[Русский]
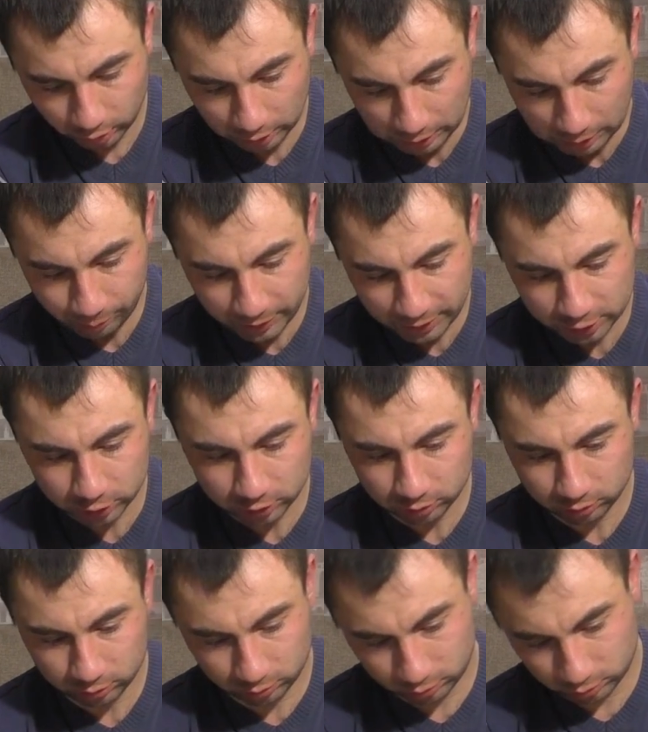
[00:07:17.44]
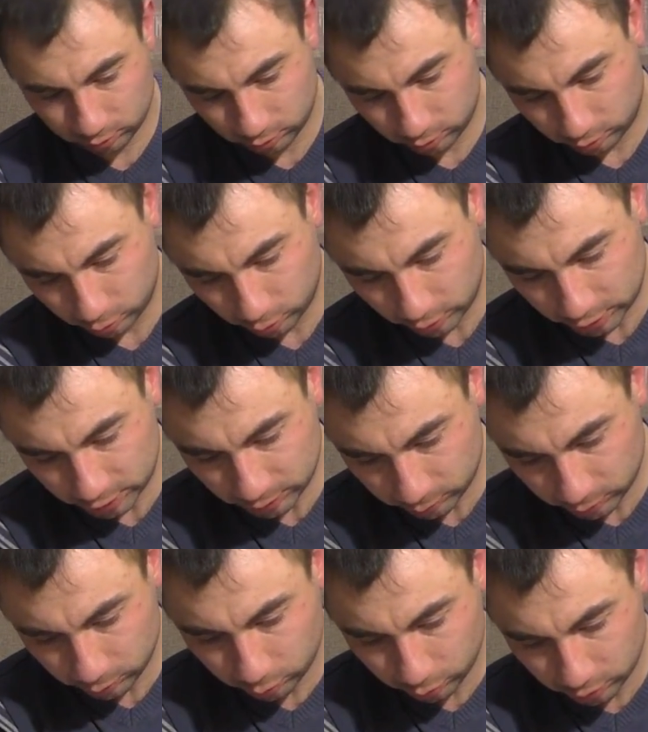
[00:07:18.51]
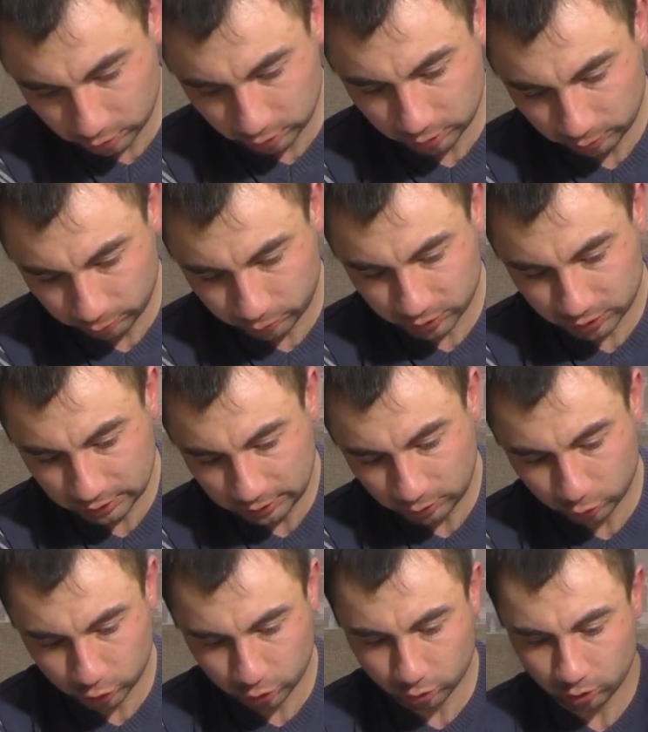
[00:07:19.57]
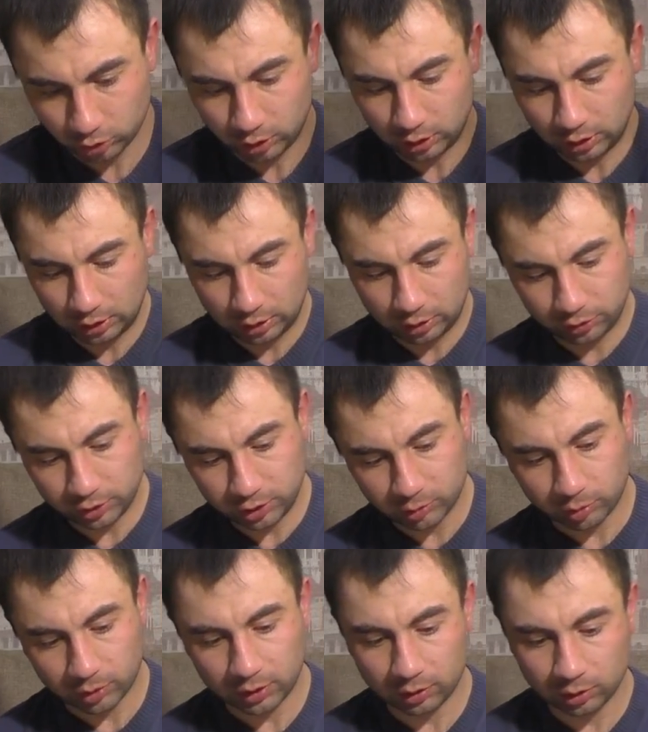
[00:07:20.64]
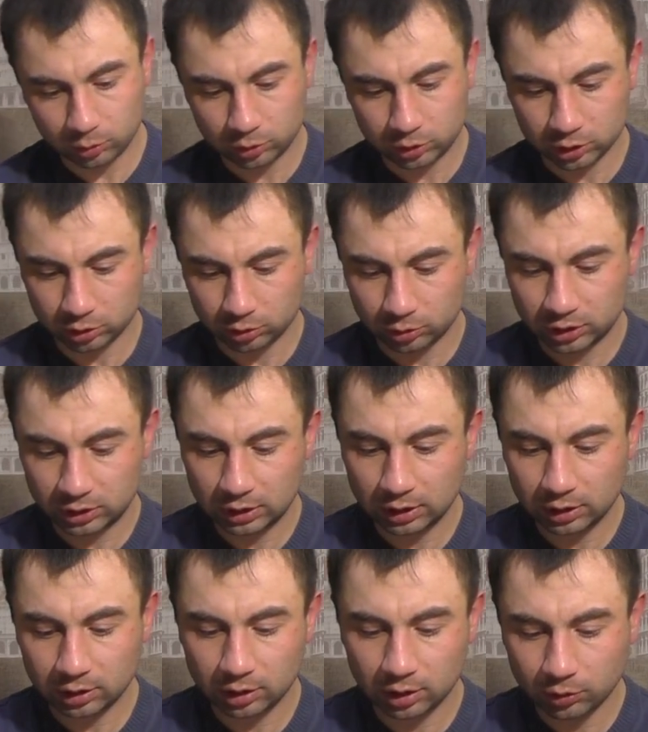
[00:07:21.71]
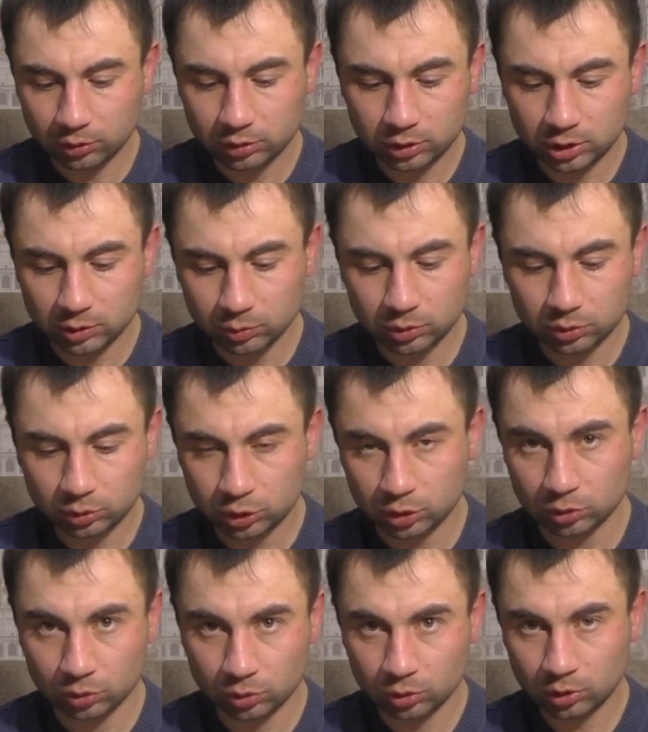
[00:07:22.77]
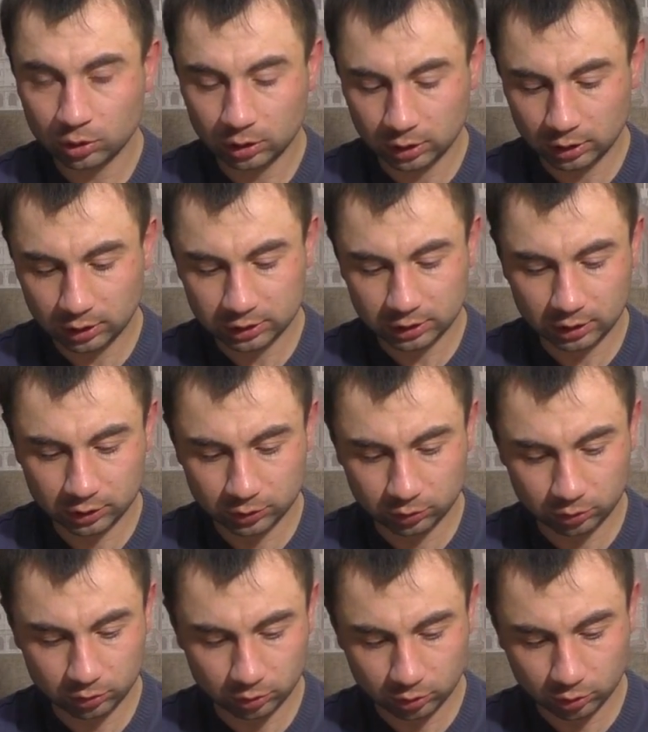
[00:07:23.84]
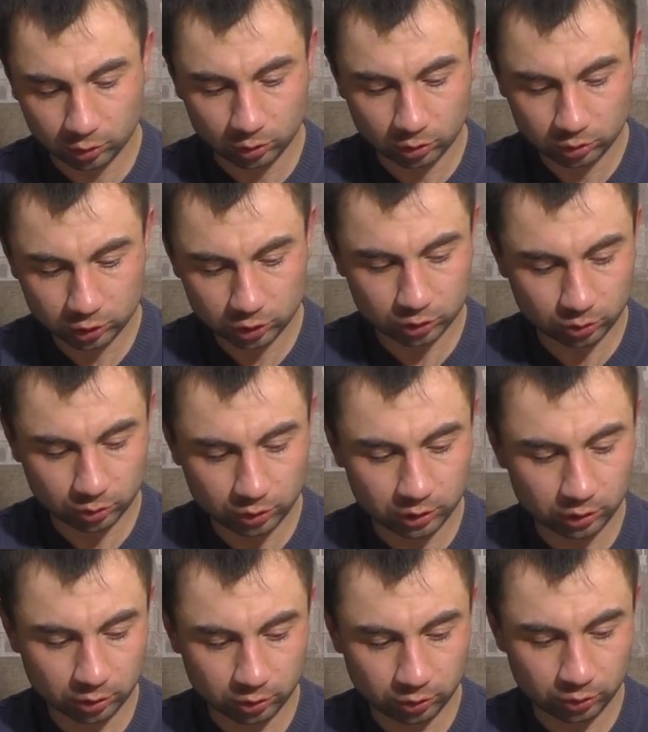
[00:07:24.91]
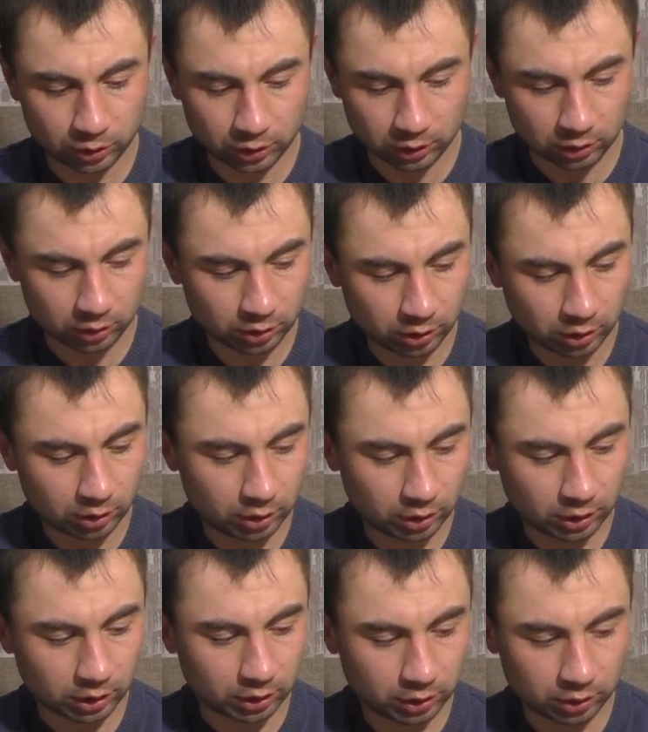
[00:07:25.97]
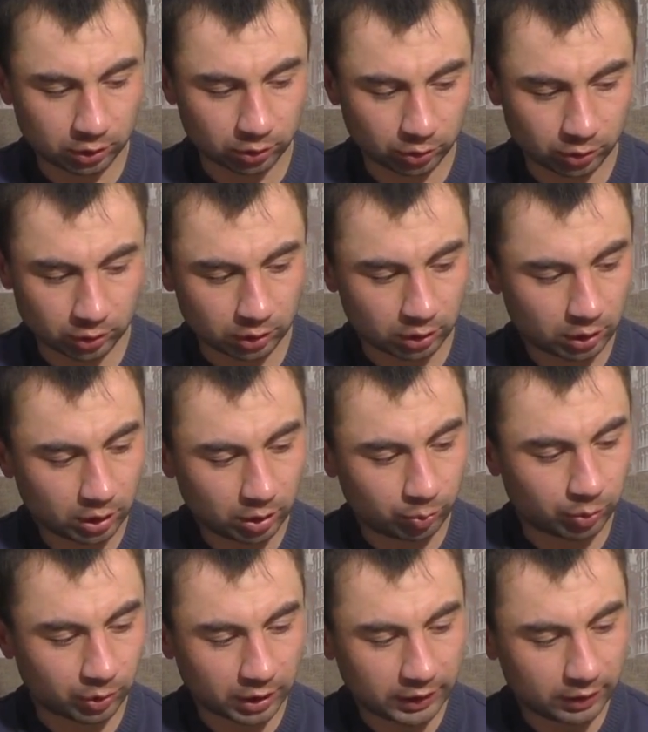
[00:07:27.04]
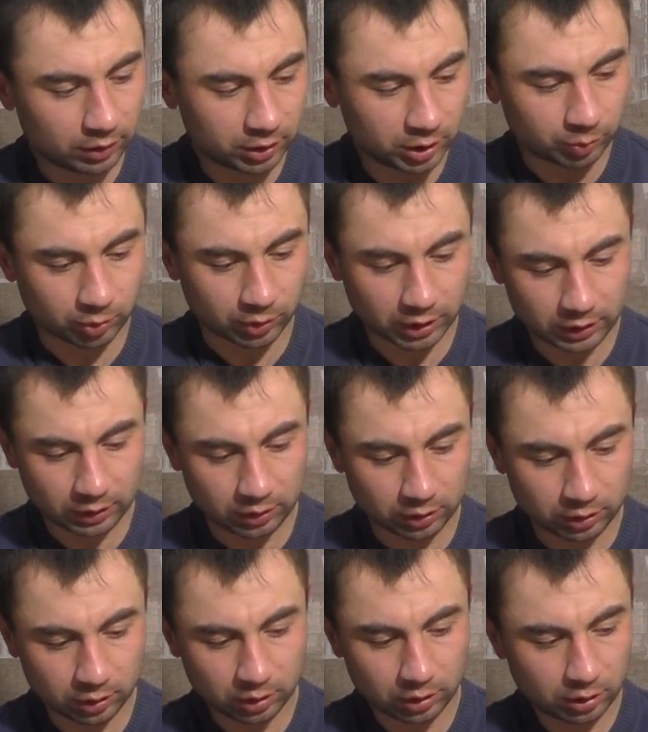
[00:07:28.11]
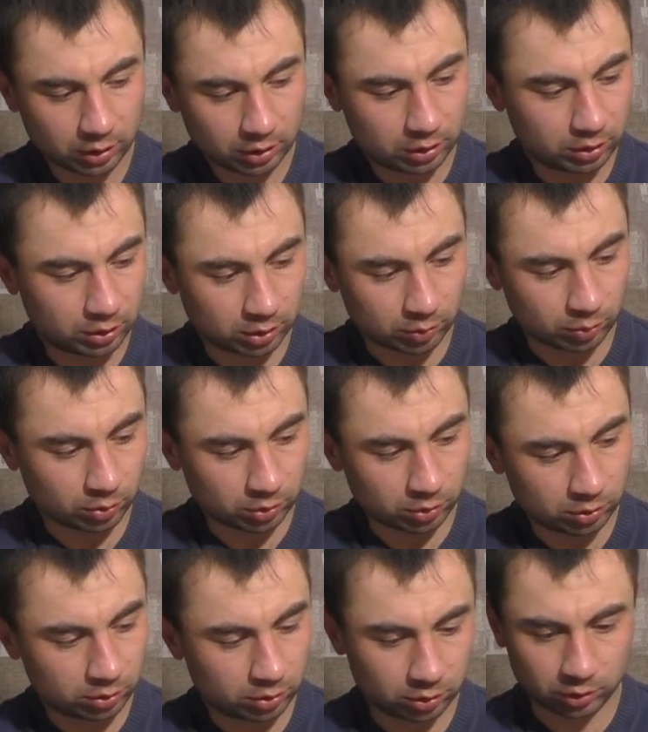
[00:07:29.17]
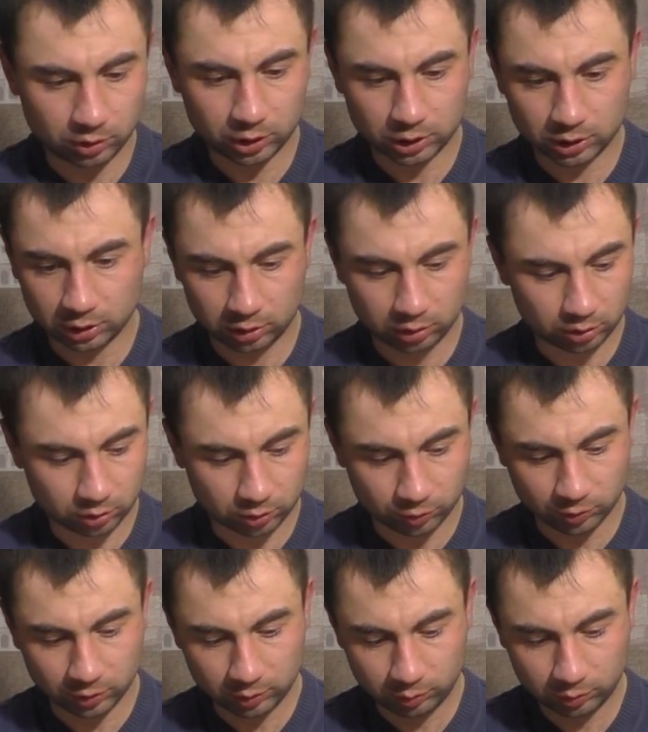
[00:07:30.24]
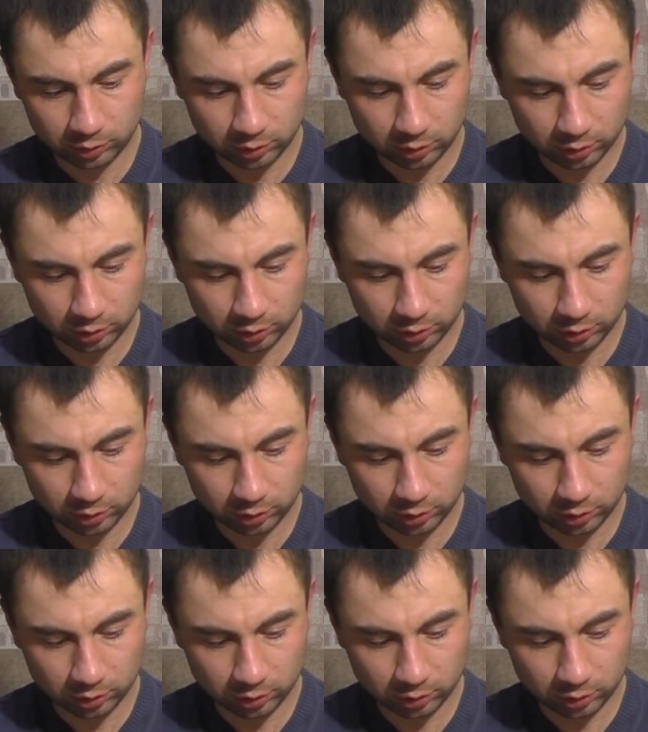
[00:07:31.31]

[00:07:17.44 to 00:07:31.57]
а, опять же, кто-то сейчас мне будет там писать то, что ты неправильно учишь. Друзья, я никого ничему не учу. Я рассказываю то, что делаю я и как делаю я. Правильно, неправильно, как бы решать вам,